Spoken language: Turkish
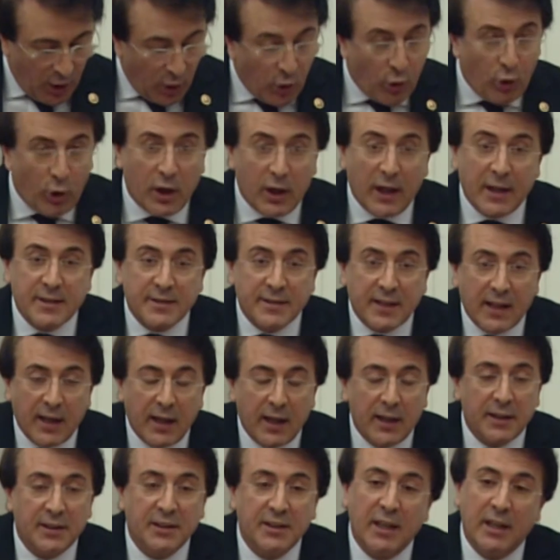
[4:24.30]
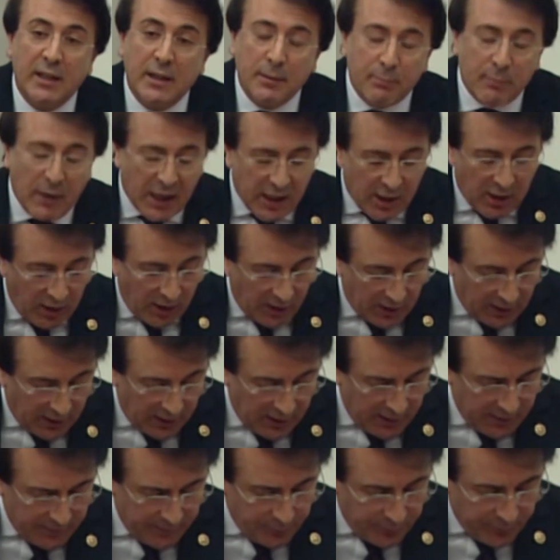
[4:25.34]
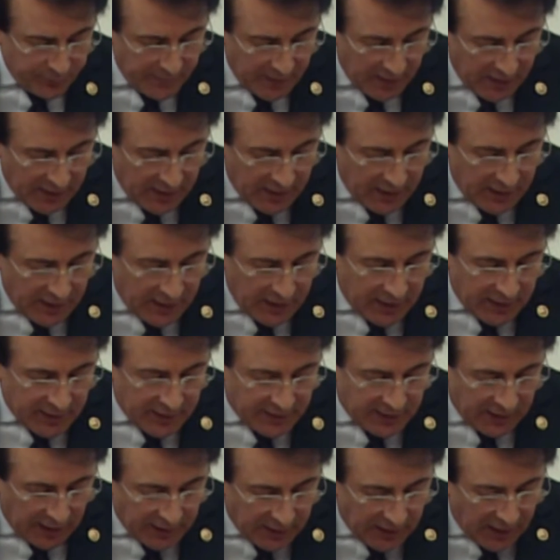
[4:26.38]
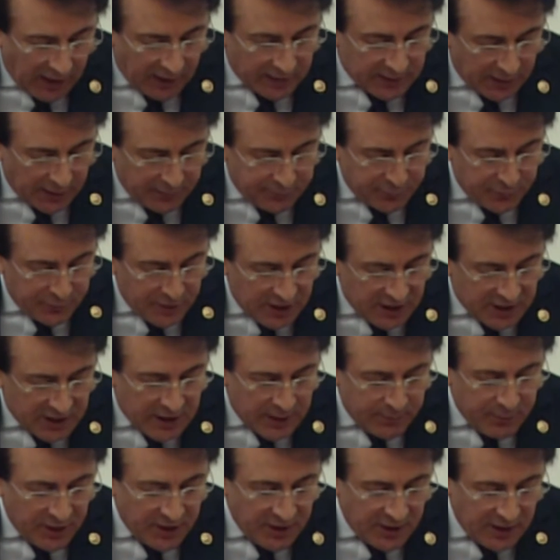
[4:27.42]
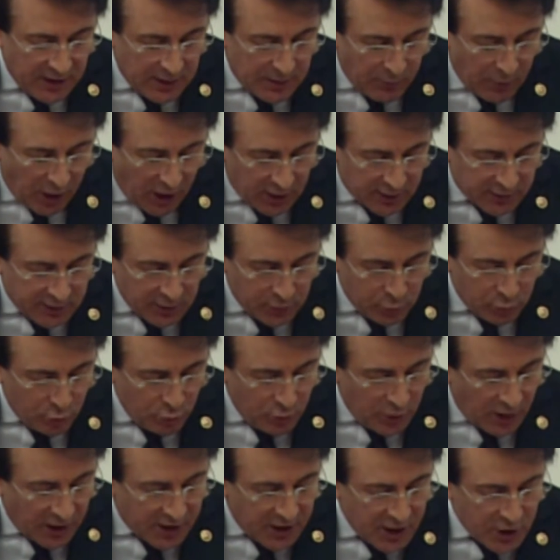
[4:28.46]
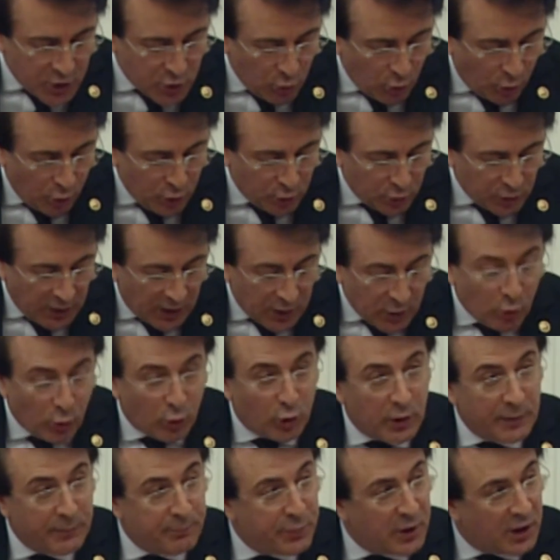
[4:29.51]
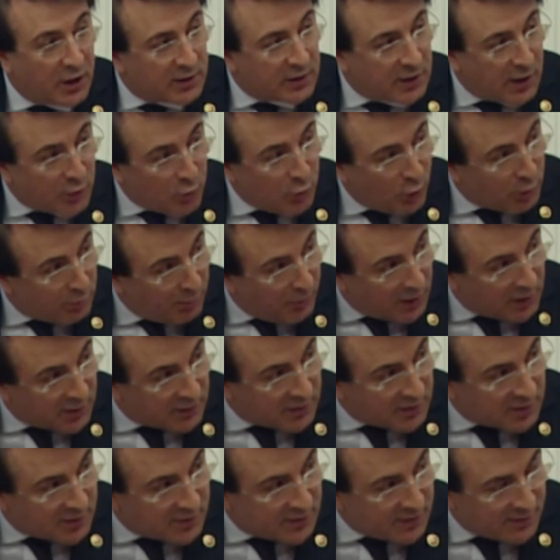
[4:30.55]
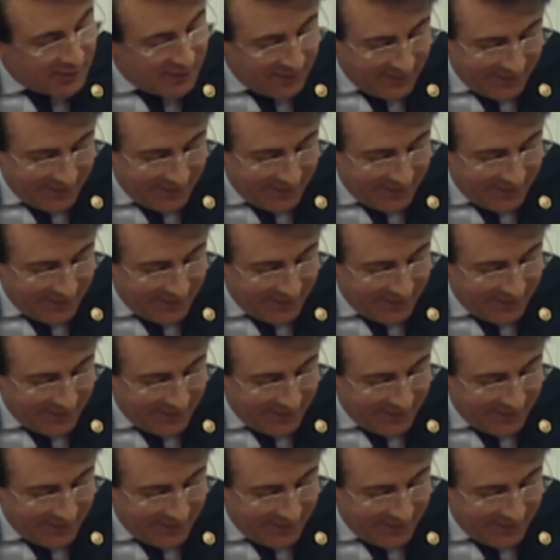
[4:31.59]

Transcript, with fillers: Öyleyse yeni merhale, yeni hedef 2026 Dünya Kış Oyunları Olimpiyatları olmalıdır.